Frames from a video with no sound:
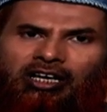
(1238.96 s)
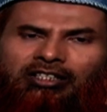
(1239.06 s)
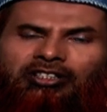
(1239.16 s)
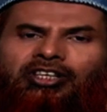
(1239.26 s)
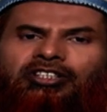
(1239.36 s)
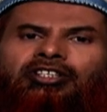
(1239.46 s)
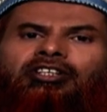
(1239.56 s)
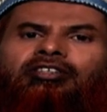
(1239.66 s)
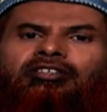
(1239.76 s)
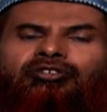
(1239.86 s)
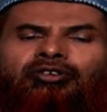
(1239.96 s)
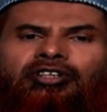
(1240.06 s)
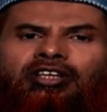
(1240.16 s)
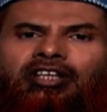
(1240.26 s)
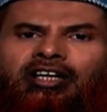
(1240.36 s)
সারা দেশে
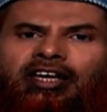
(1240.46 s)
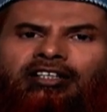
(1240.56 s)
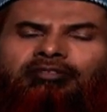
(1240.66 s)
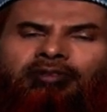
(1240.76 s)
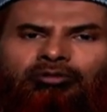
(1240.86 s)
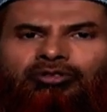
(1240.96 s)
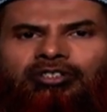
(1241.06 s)
ছড়িয়ে থাকা একটি